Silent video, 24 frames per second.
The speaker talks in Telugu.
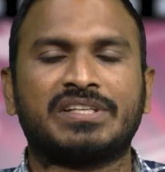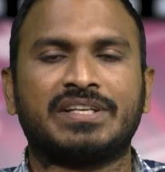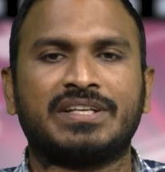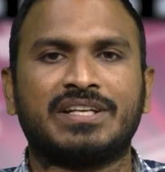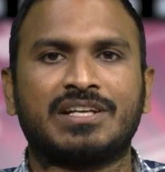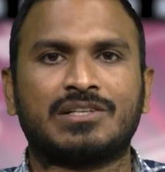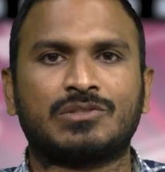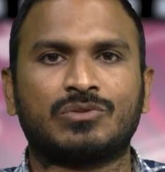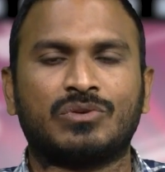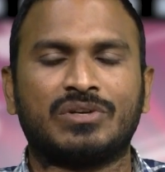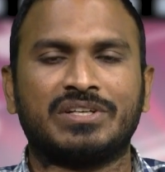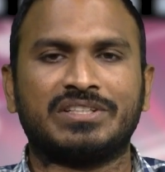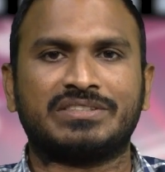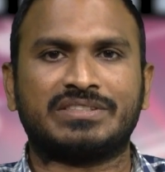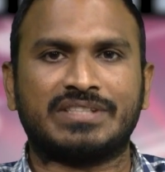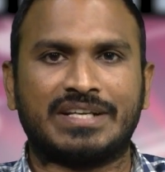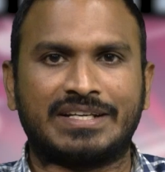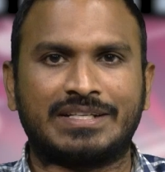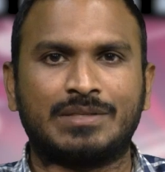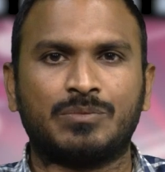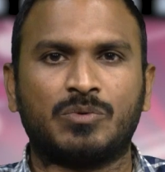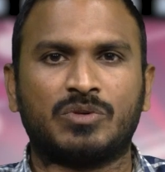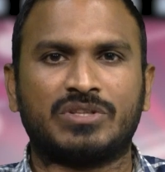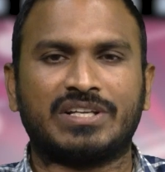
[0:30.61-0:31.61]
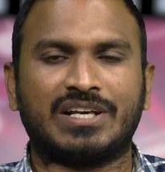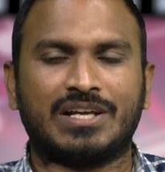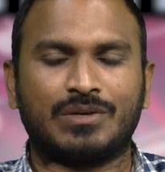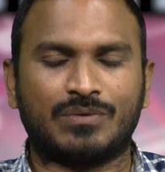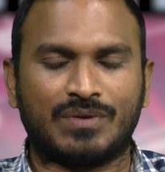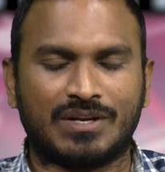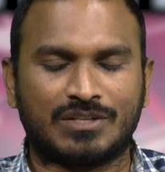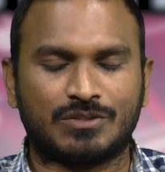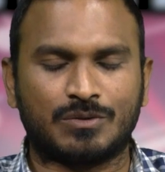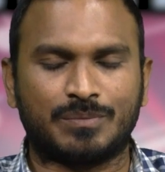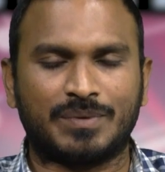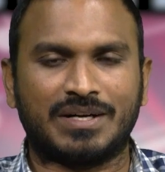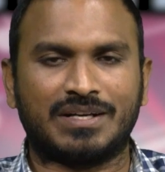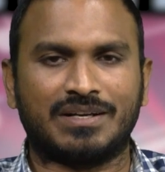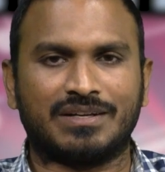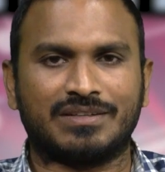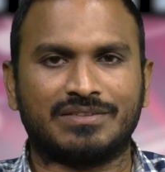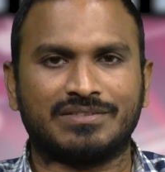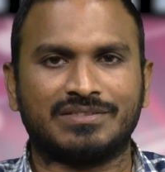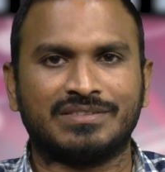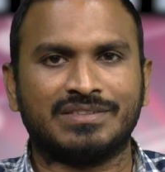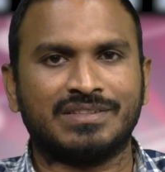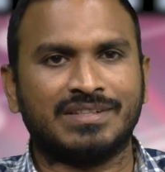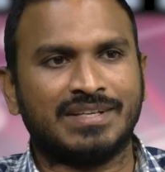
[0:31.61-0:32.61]
సీనియర్ జర్నలిస్ట్ అగ్నిమూర్తి గారు వారితో
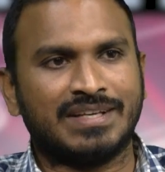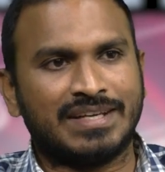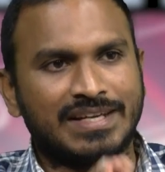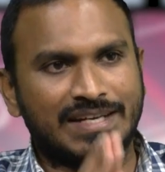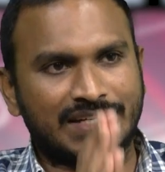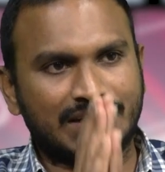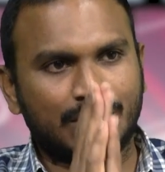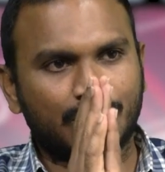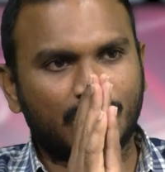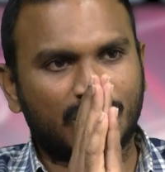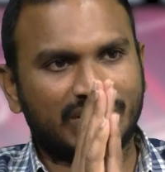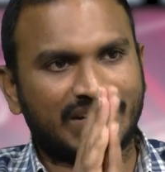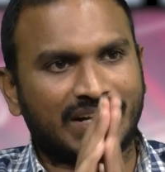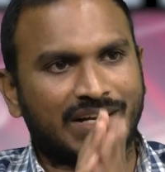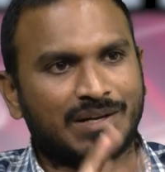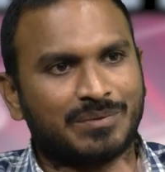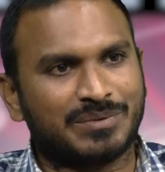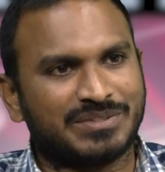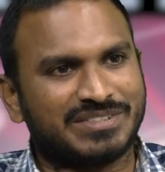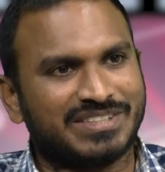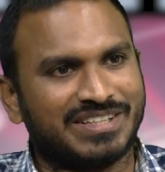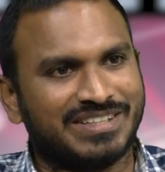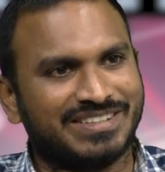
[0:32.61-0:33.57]
మాట్లాడదాం అగ్నిమూర్తి గారు నమస్తే